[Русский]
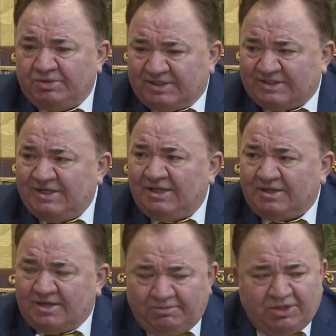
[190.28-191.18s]
создал
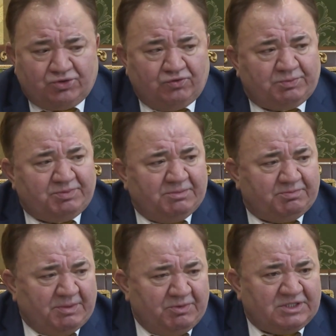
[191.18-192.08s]
комиссию вот по,
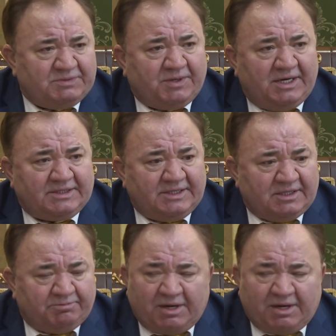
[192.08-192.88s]
по муниципалитетам,